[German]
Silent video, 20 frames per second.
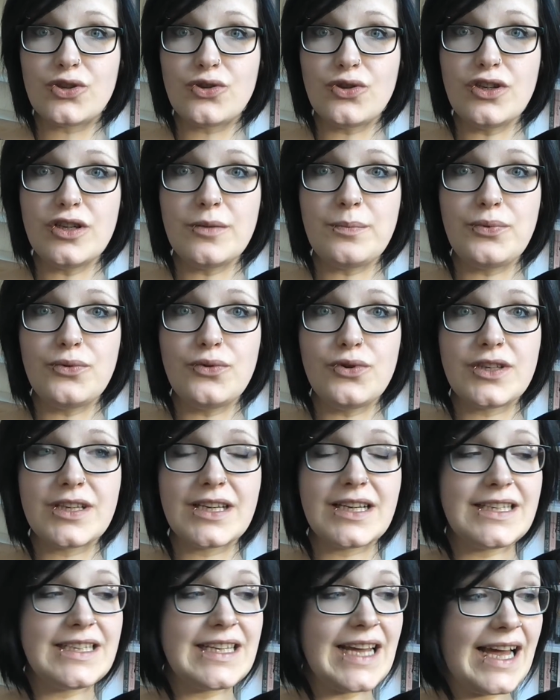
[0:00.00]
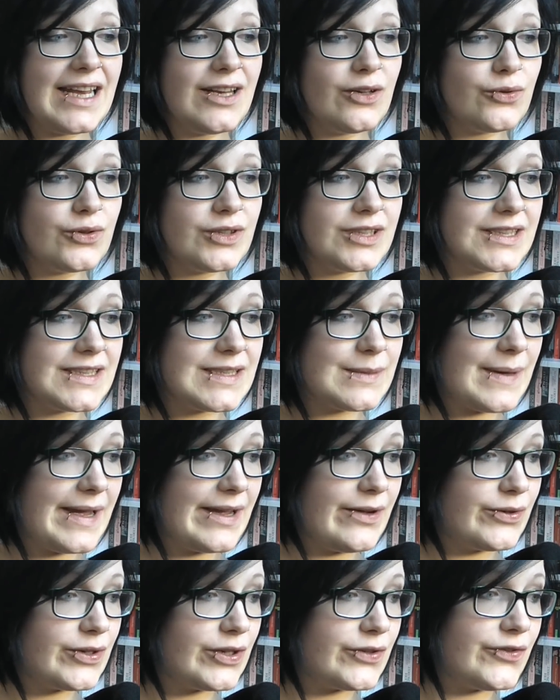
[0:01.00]
dünne Bücher, die alle unter
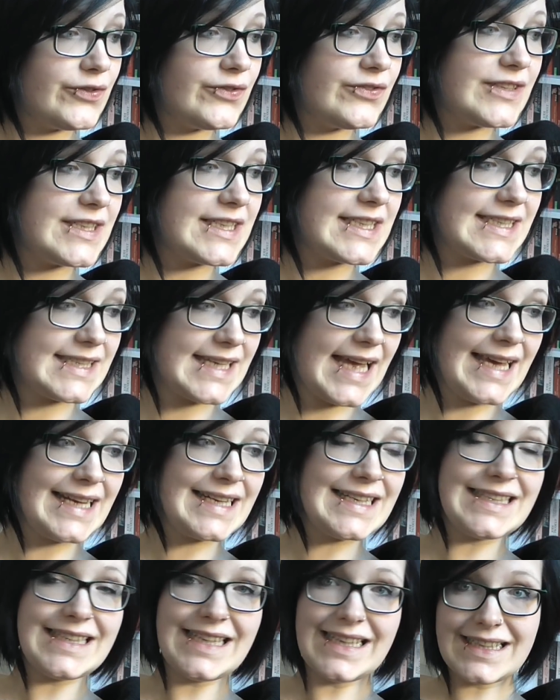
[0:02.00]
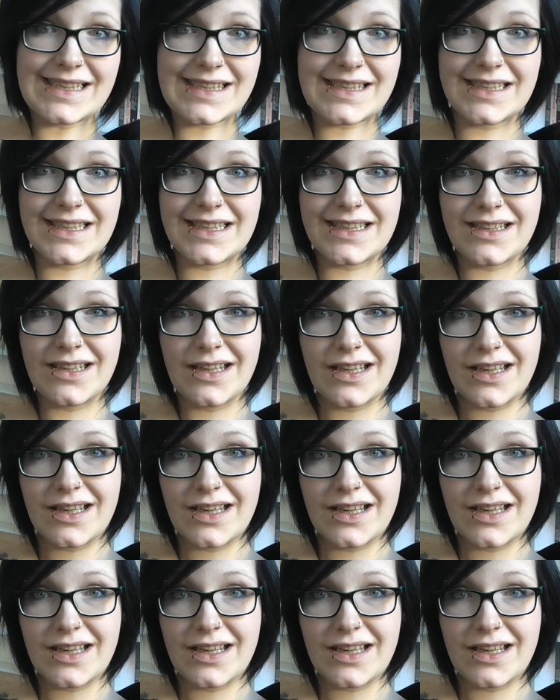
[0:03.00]
250 Seiten dick sind,